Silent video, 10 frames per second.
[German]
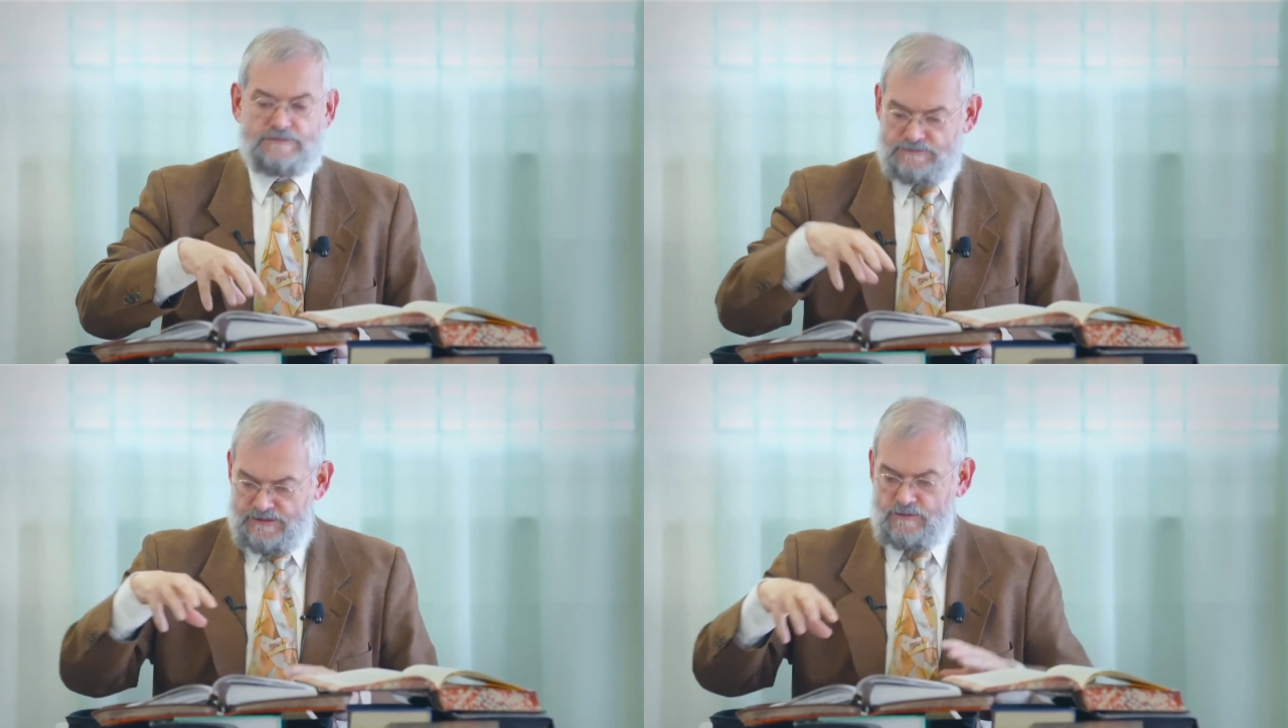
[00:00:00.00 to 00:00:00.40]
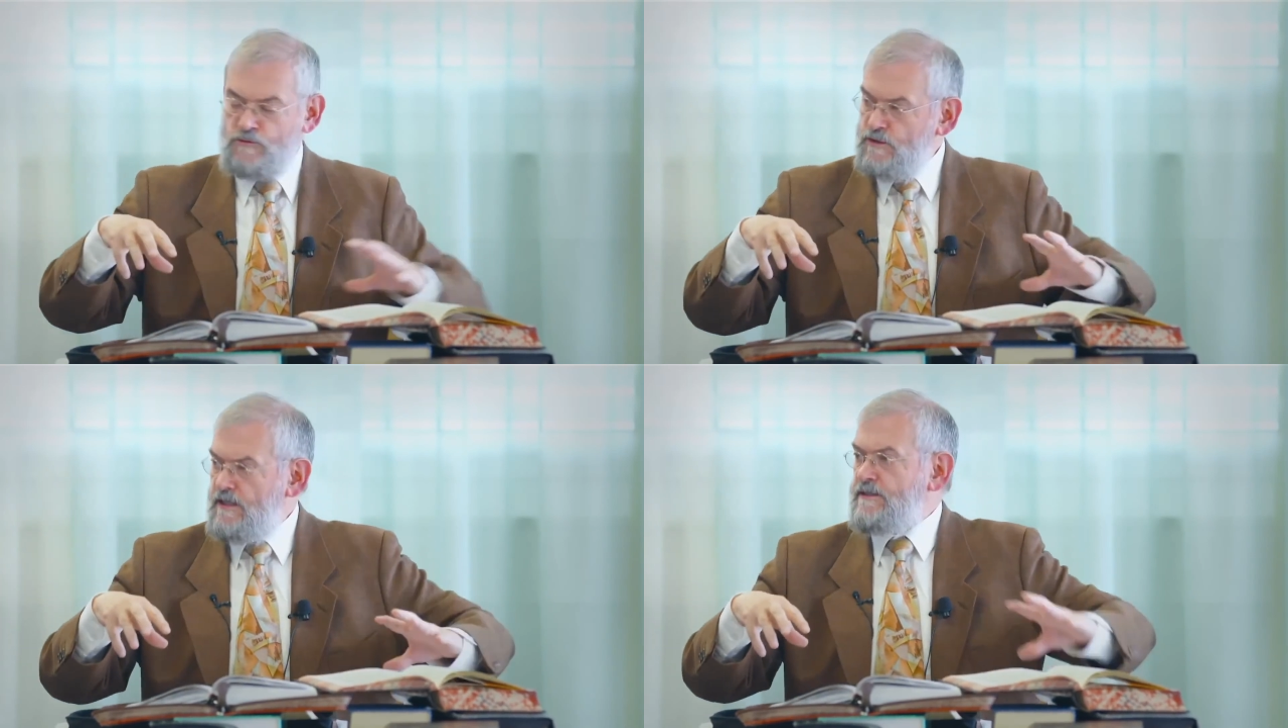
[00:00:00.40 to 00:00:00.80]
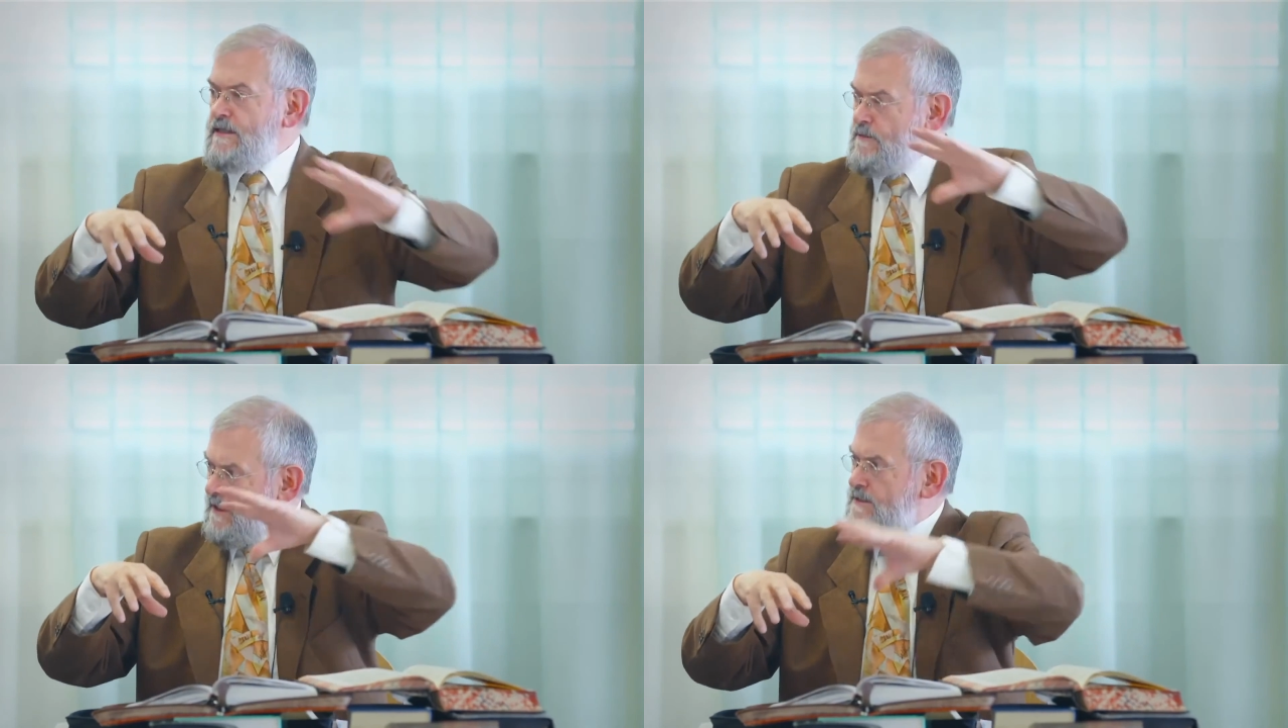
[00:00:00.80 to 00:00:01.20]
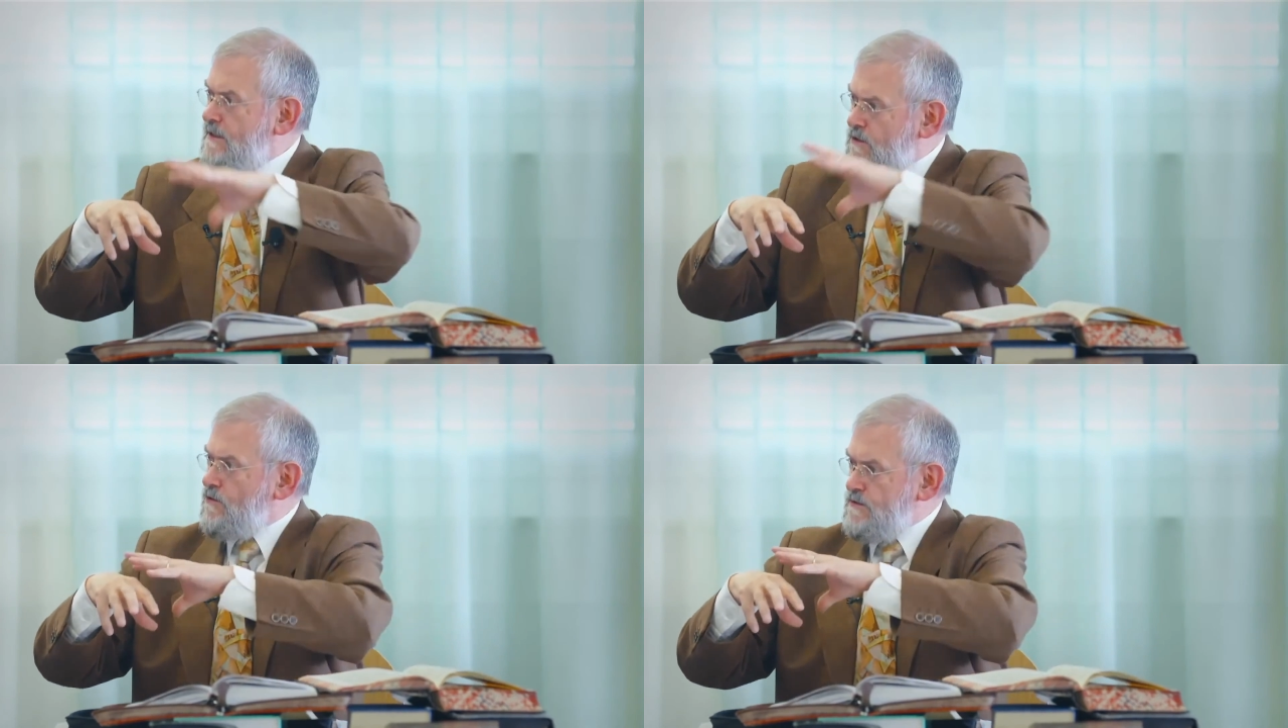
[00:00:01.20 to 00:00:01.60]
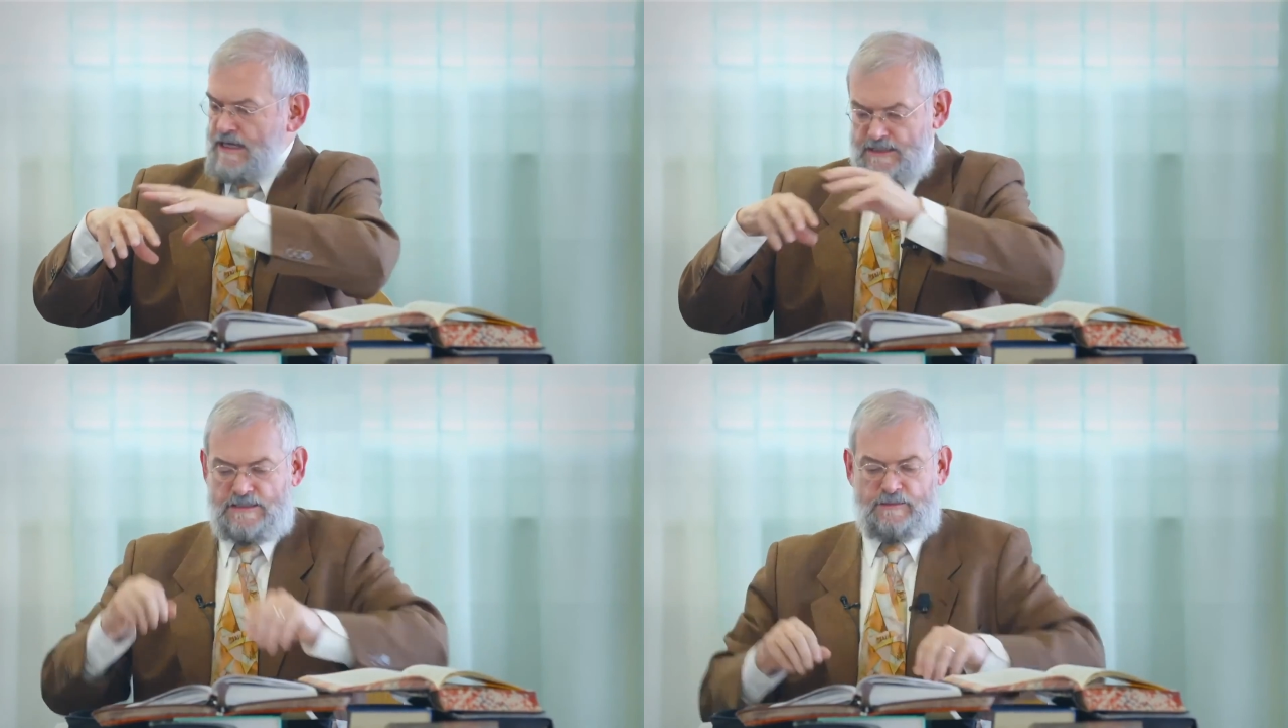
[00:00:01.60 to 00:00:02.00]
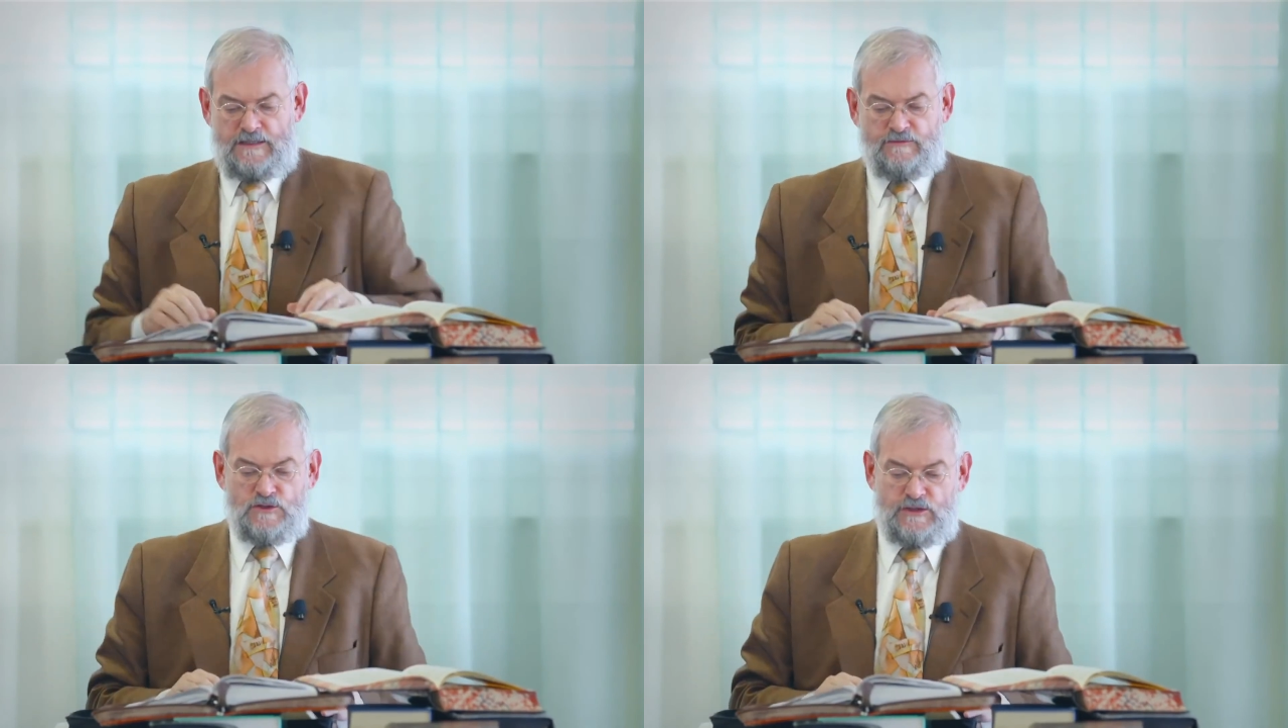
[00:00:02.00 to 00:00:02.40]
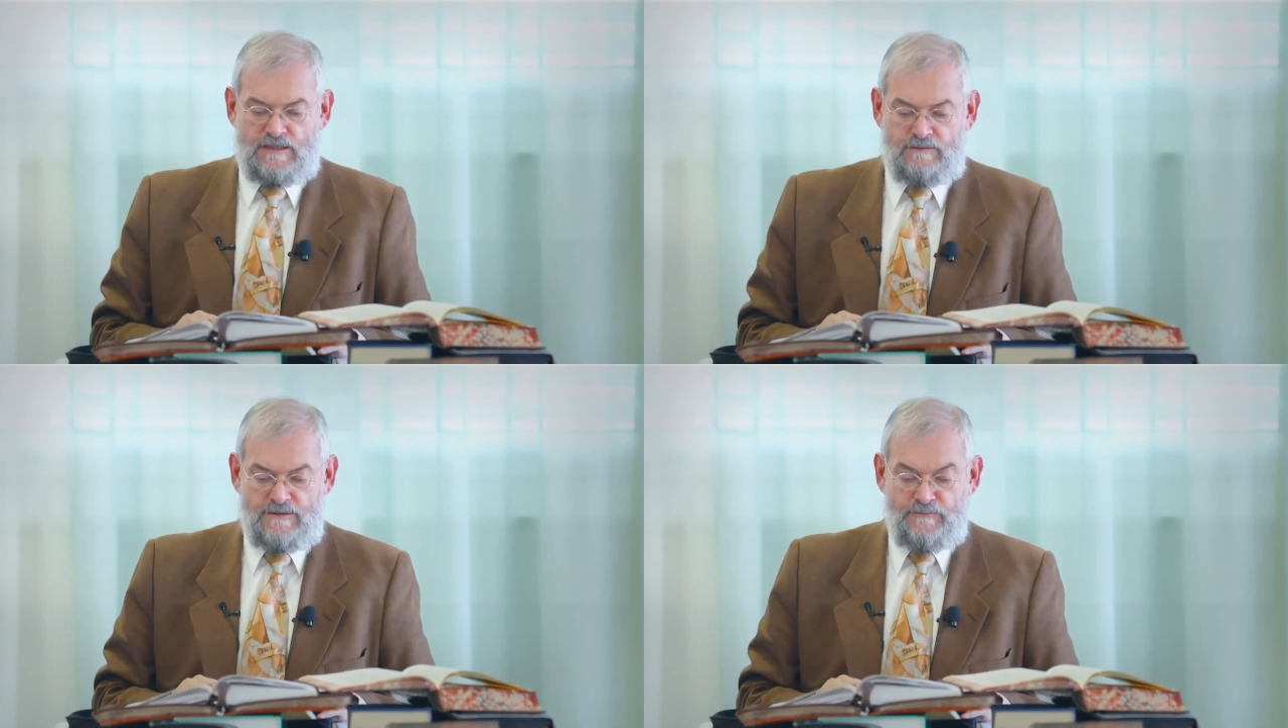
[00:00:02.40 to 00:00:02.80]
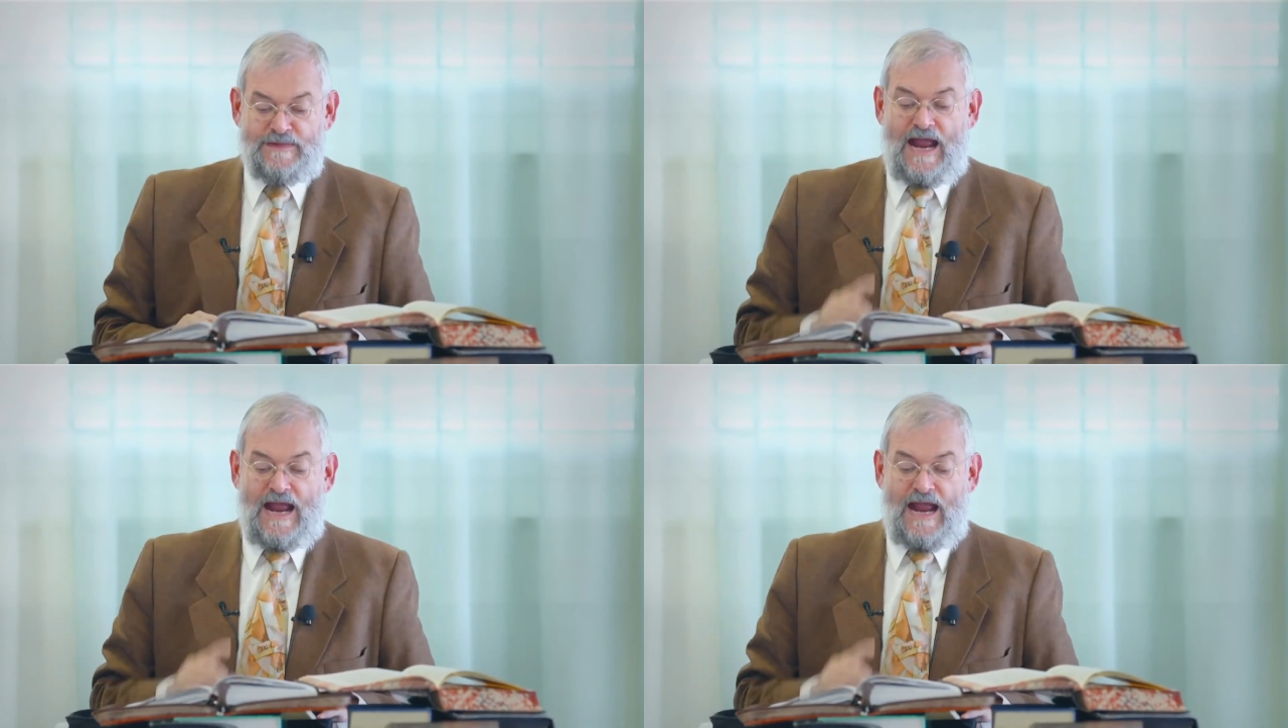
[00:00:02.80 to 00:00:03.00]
Und darum wurde an die Gemeinde in Kolossä dieser Brief geschrieben.